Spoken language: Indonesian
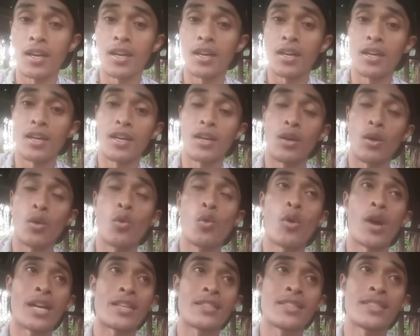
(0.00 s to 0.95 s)
uh,
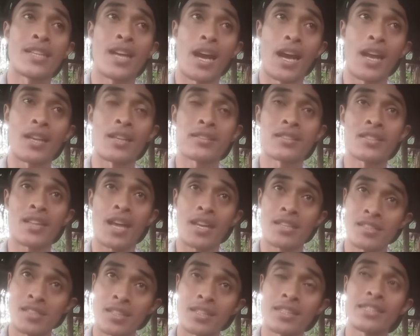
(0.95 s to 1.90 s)
wajah
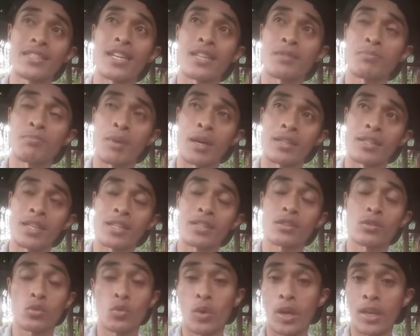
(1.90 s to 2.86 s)
asli
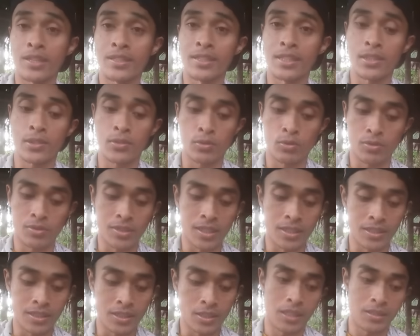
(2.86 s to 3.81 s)
daripada Tuhan Yesus
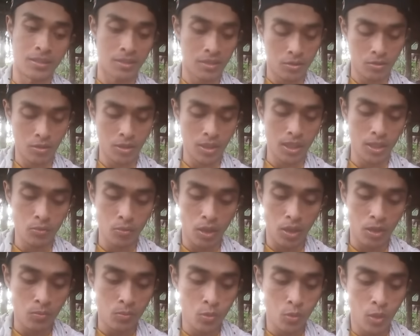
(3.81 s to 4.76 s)
dan karena aku
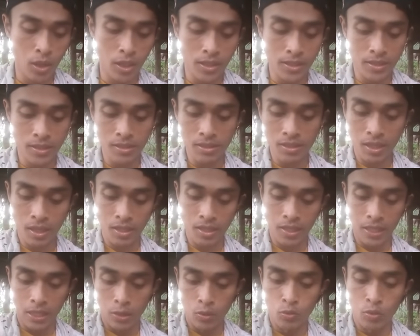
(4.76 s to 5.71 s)
dalam Tuhan ini
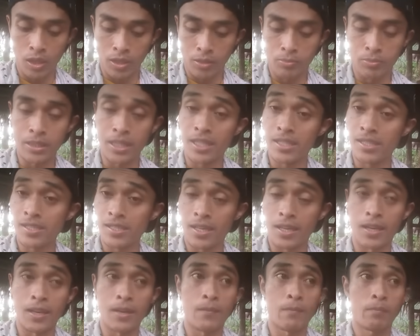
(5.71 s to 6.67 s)
sangat luar
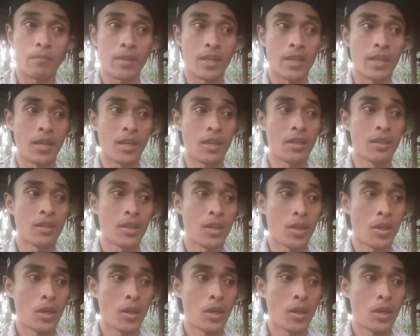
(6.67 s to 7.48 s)
biasa ya